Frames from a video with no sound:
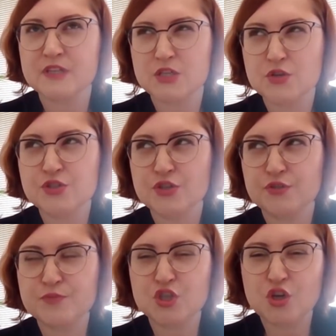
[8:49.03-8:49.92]
w
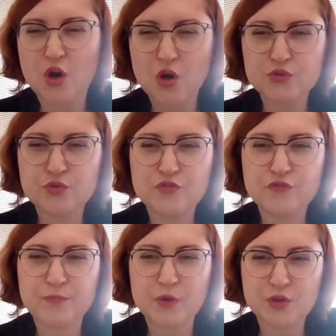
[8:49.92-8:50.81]
zależności od
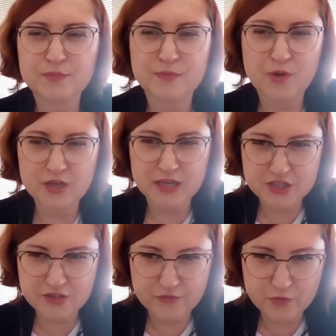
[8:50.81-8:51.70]
przychodu w podobnym
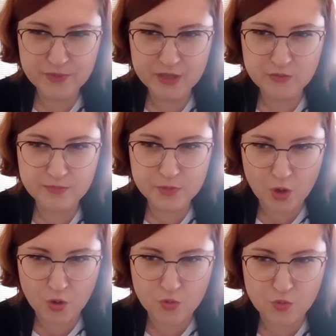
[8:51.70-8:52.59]
okresie w ubiegłym
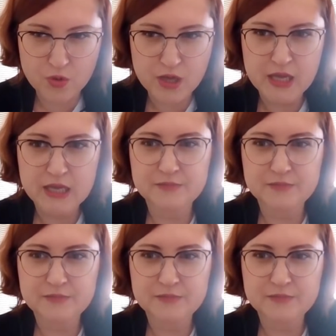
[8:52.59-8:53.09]
roku.